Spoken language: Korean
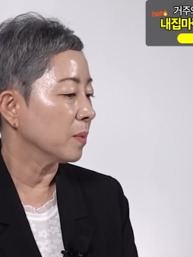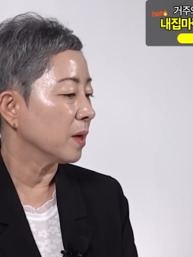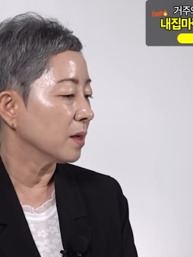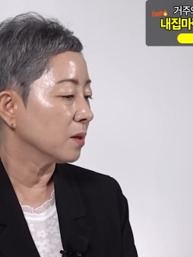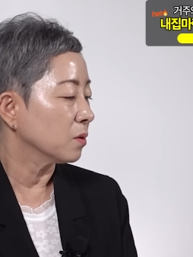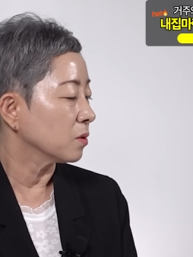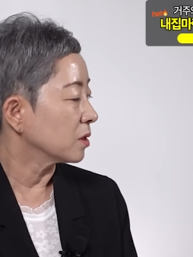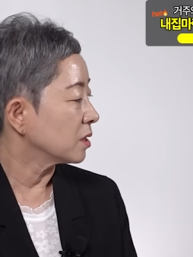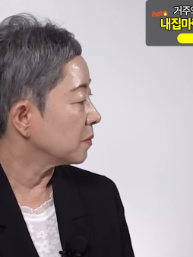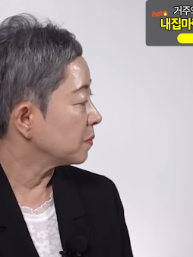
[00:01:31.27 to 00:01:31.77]
뭐
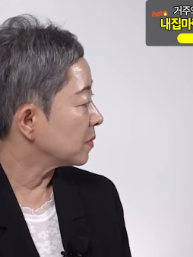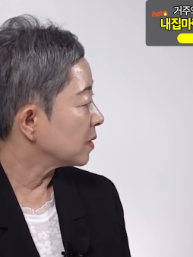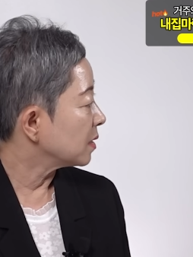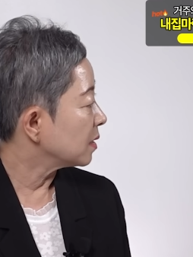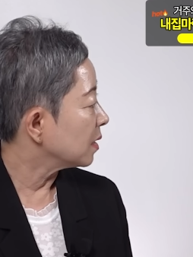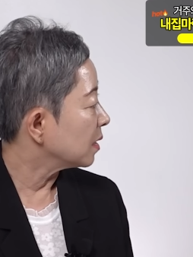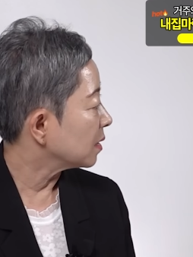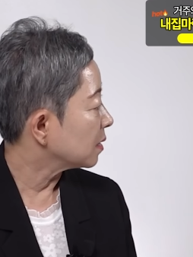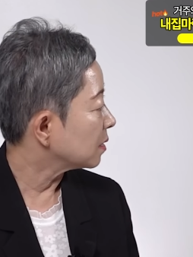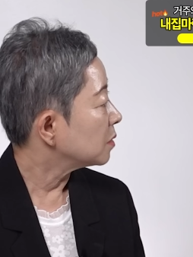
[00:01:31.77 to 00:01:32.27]
아동
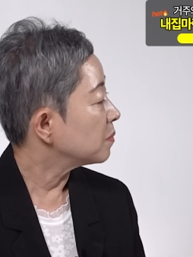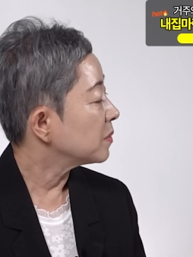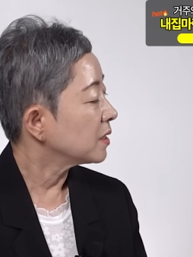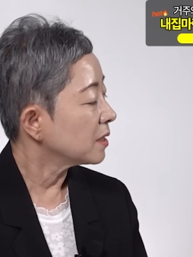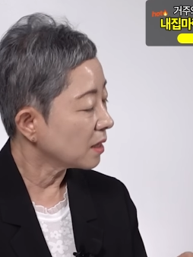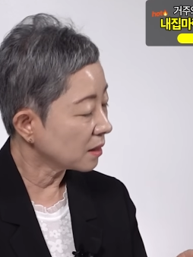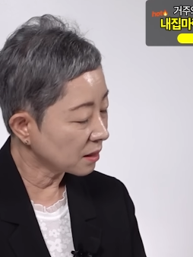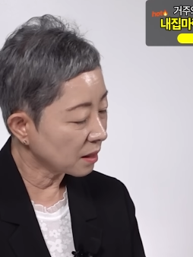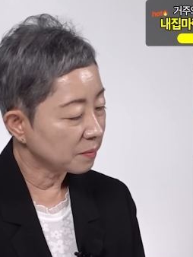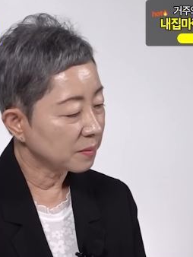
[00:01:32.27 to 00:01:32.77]
심리학, 심리
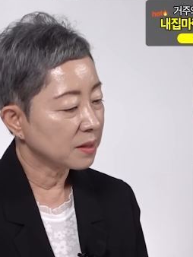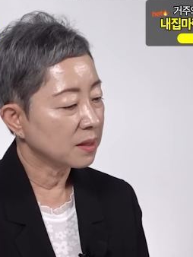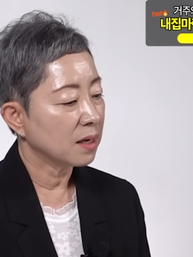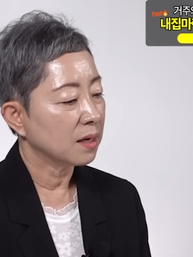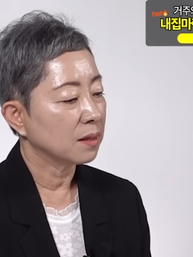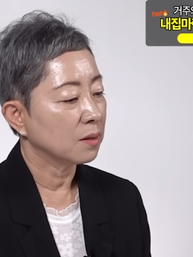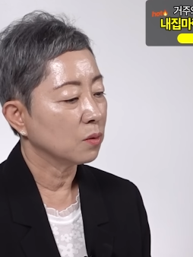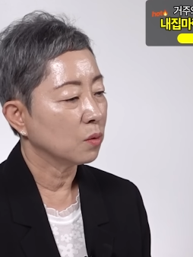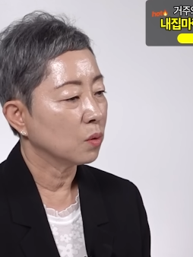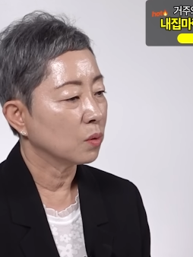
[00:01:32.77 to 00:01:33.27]

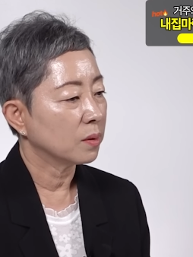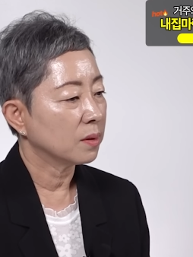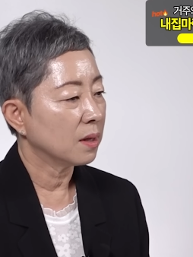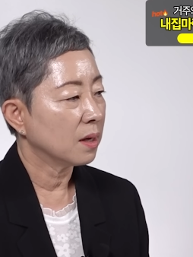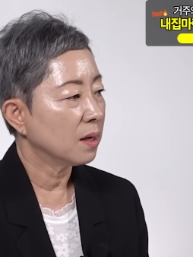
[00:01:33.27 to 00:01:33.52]
상담사도